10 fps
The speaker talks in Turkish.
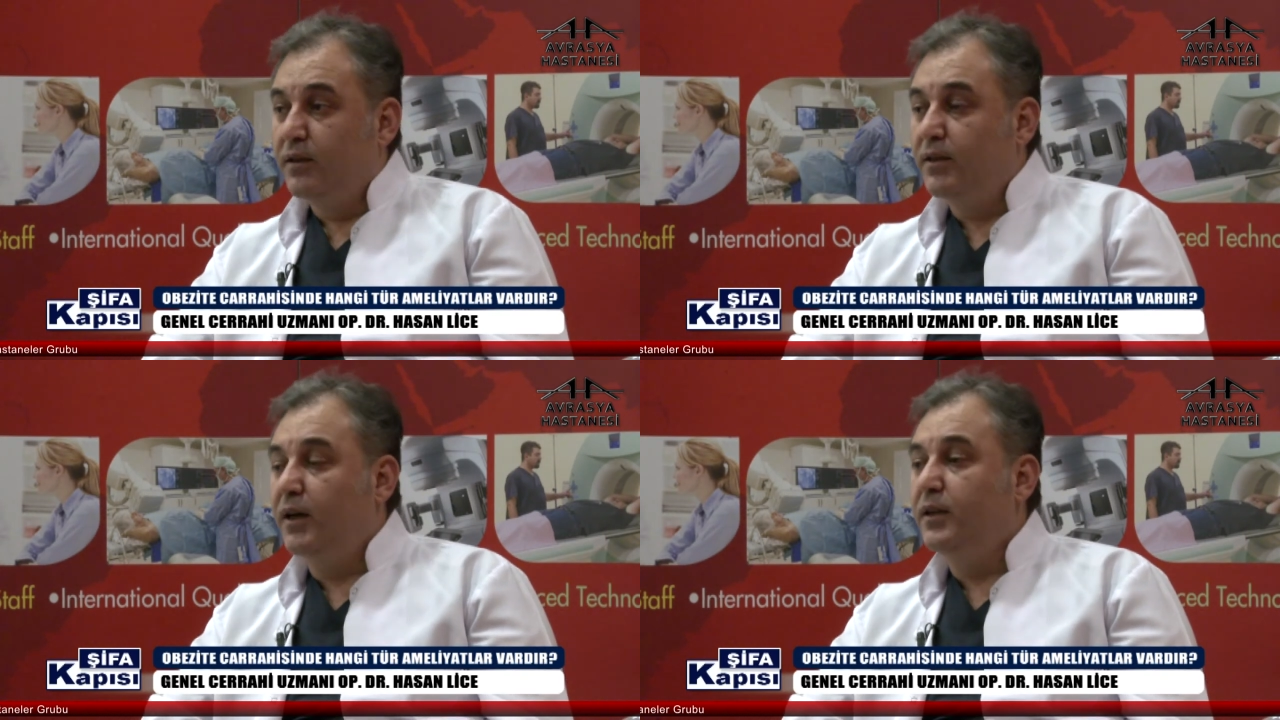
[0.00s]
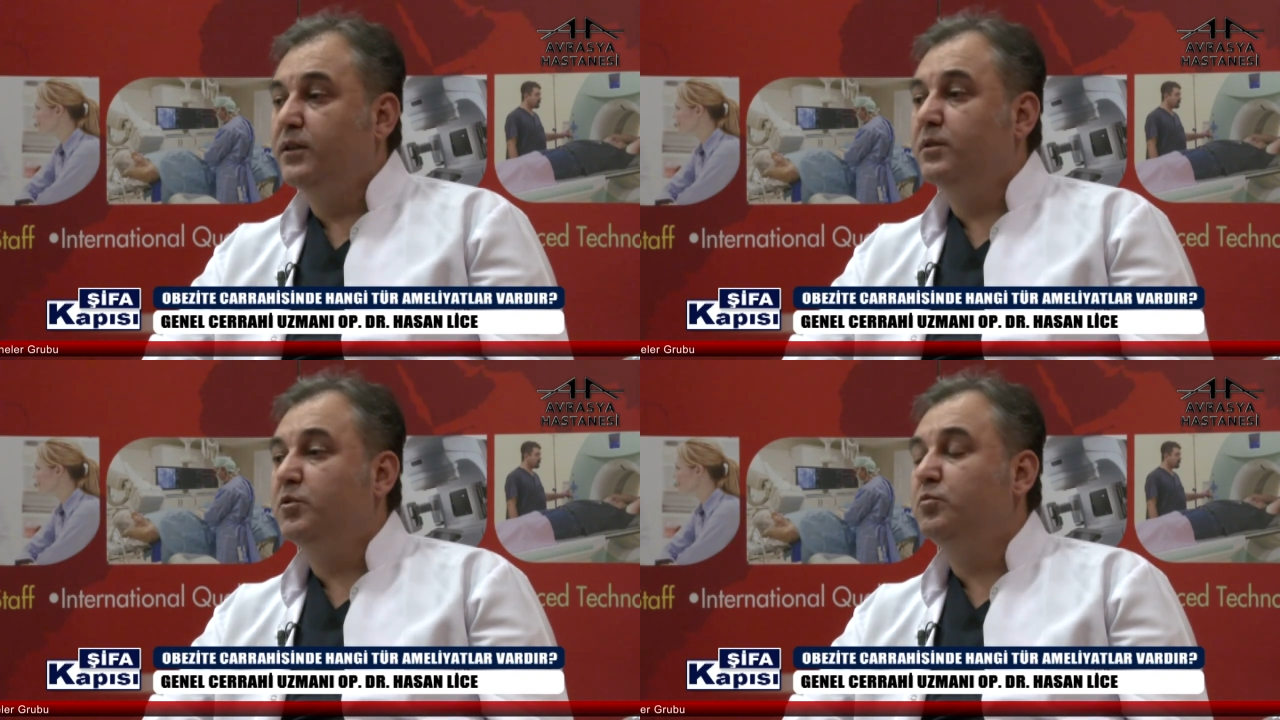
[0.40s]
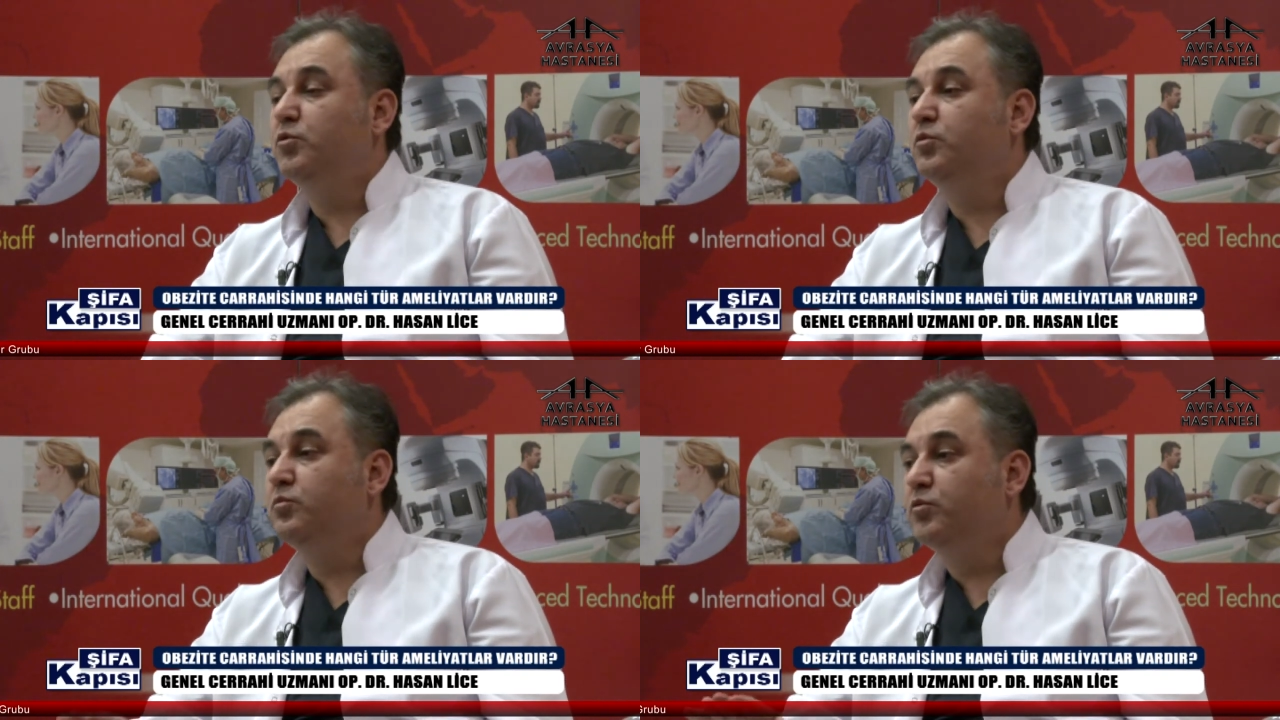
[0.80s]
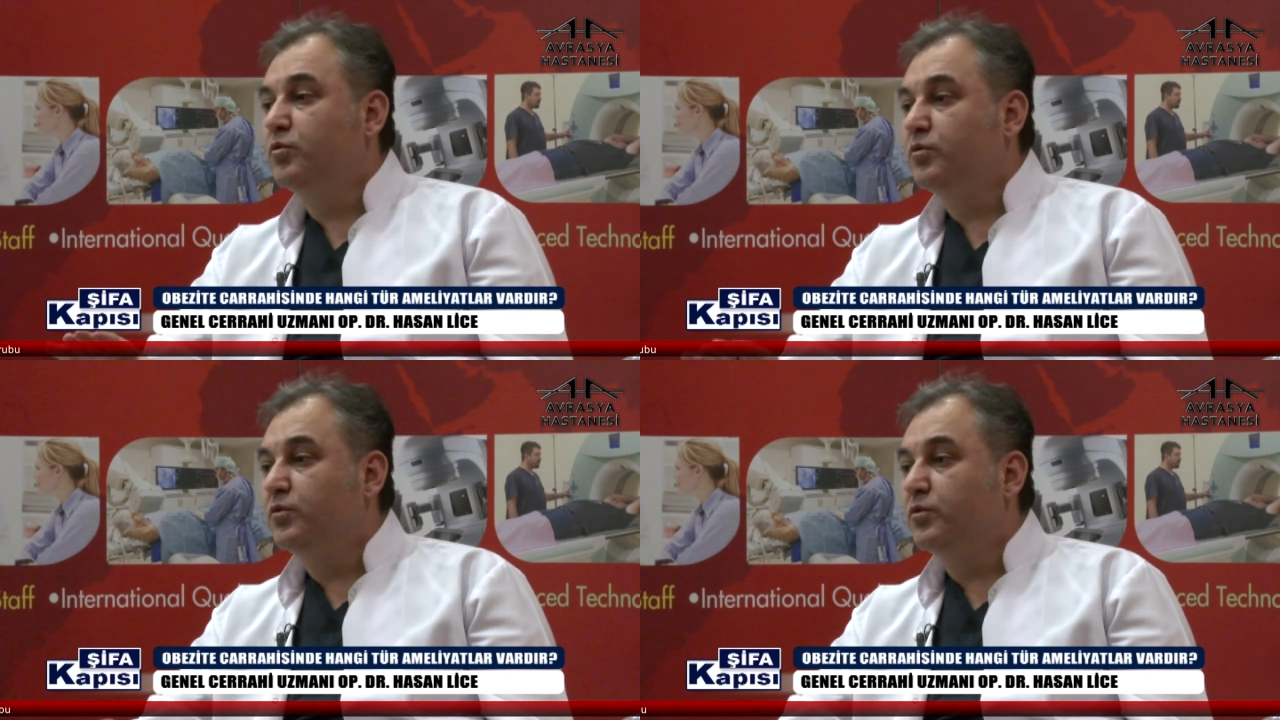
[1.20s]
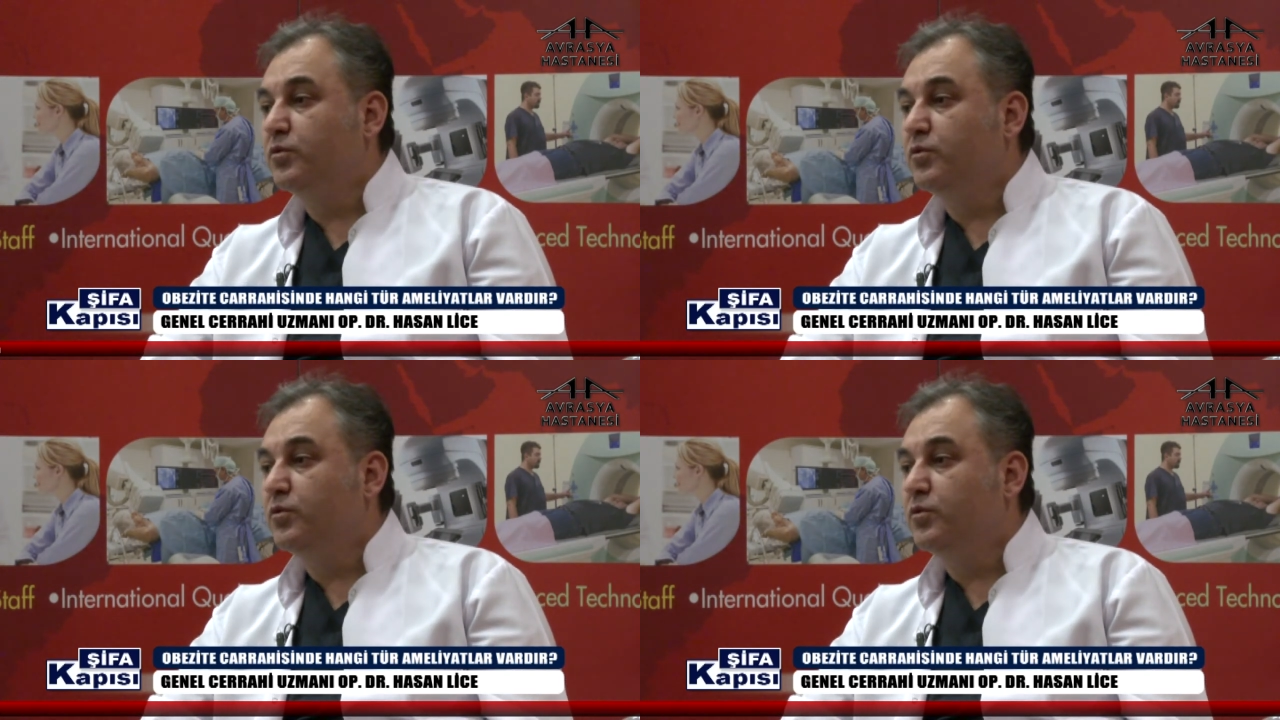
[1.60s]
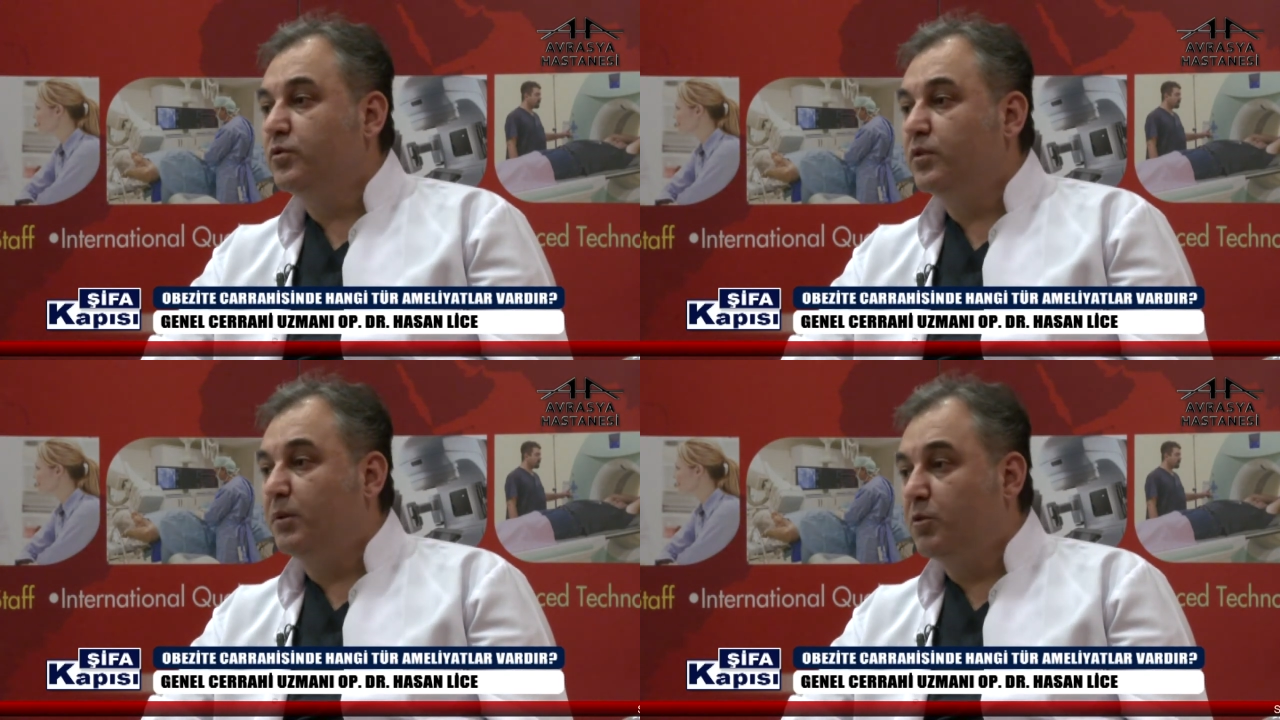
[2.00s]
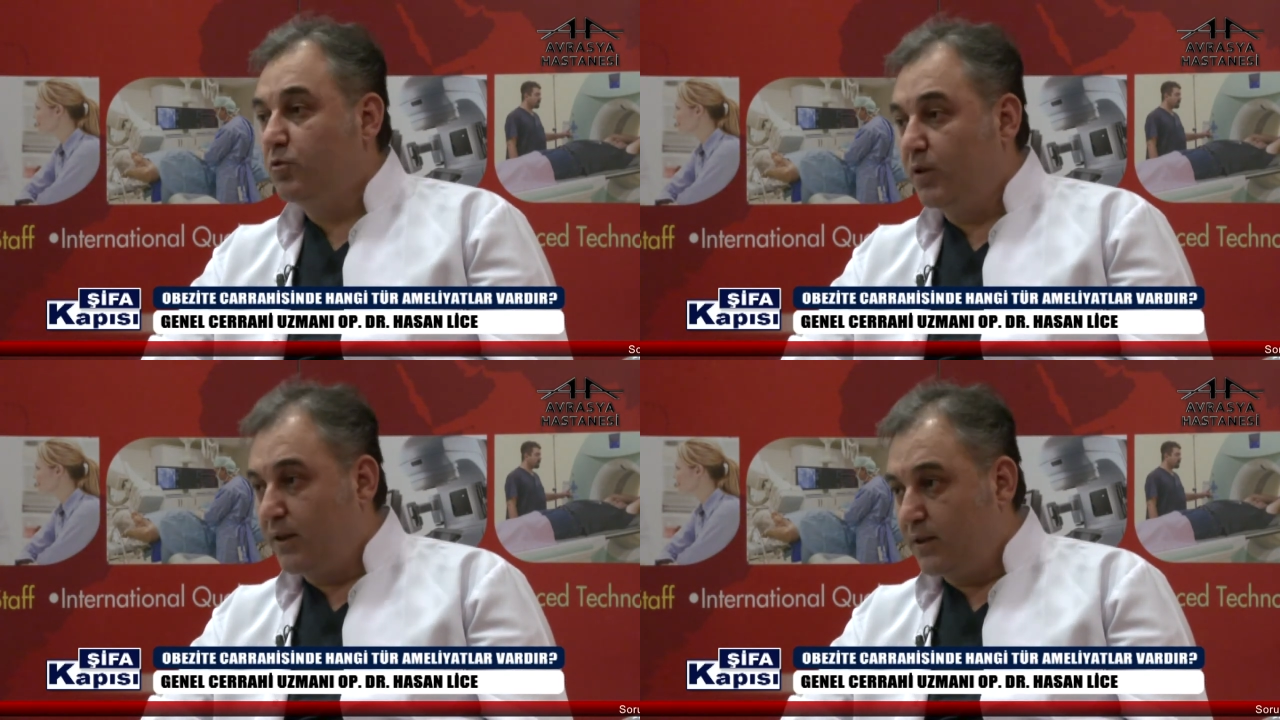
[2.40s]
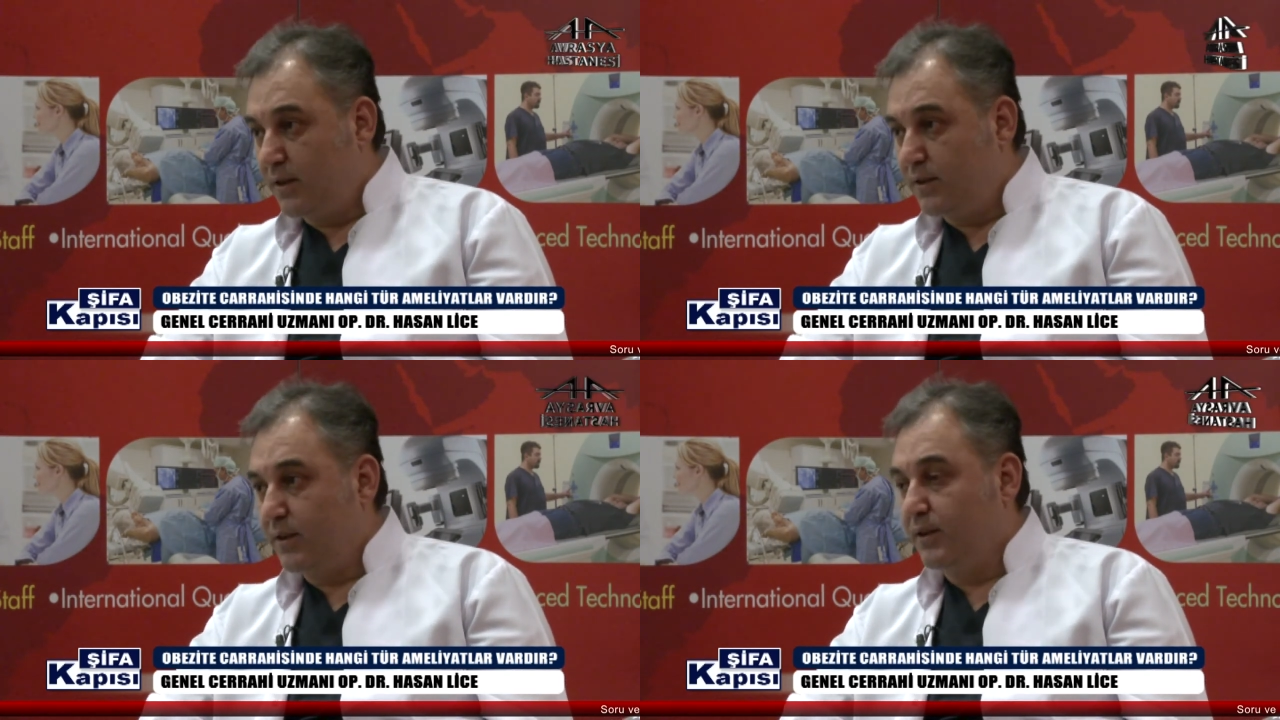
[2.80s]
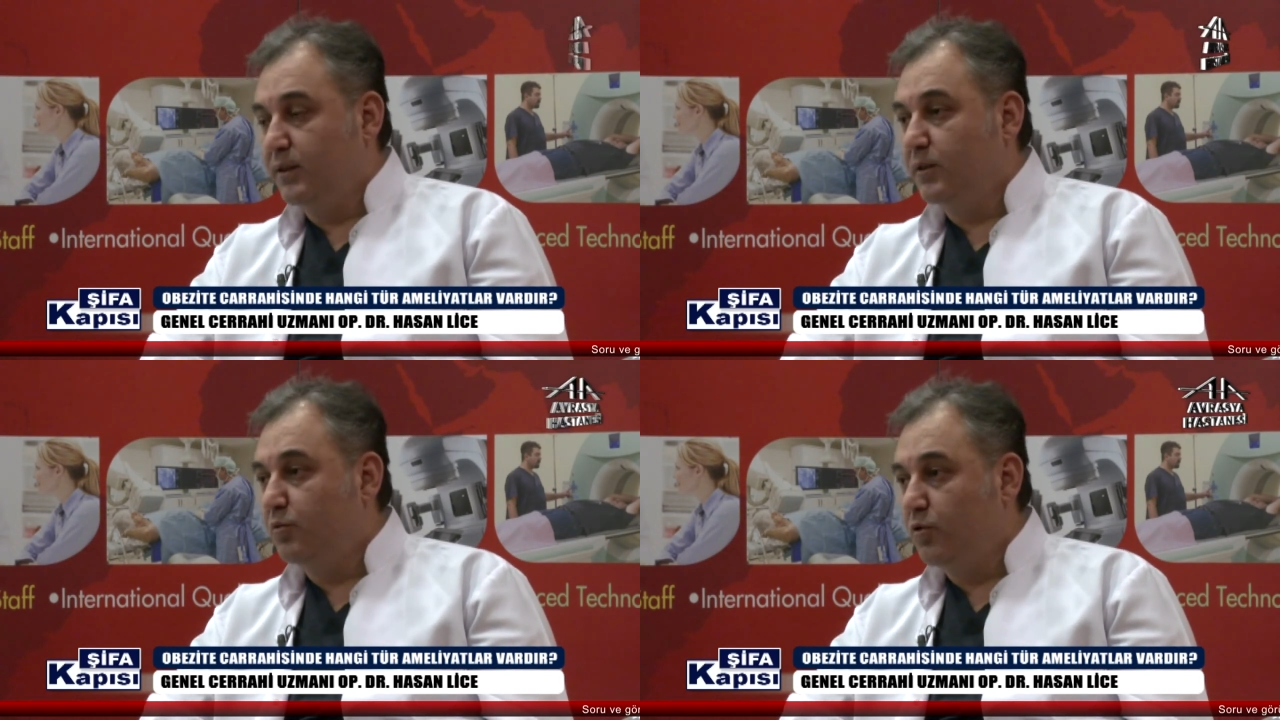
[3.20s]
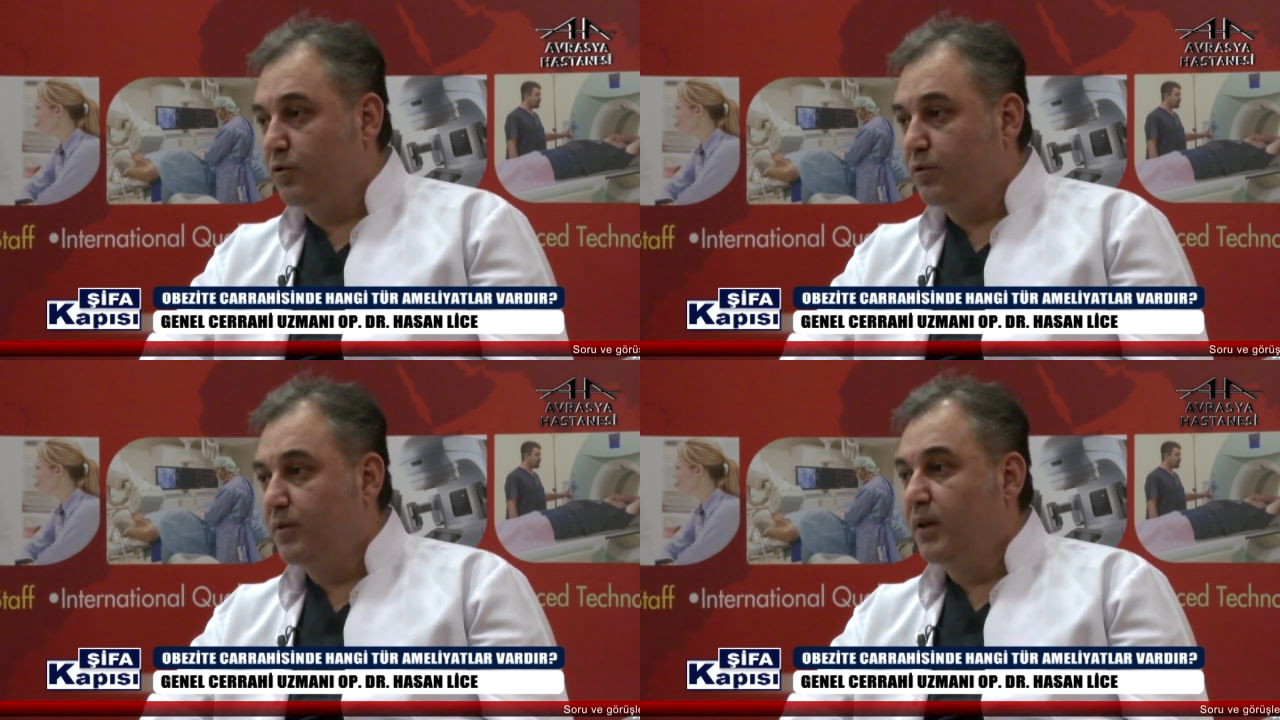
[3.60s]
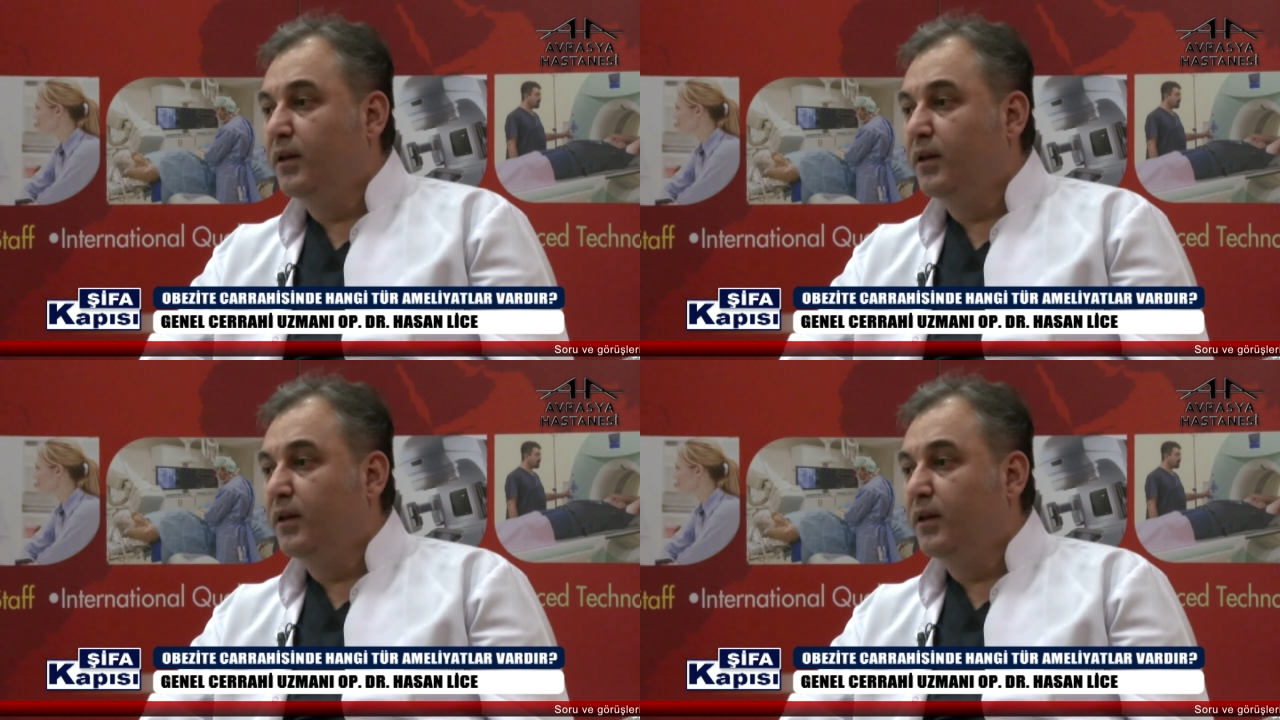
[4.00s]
Dahiliyecimiz bütün bu e, laboratuvar testlerini yapıyor.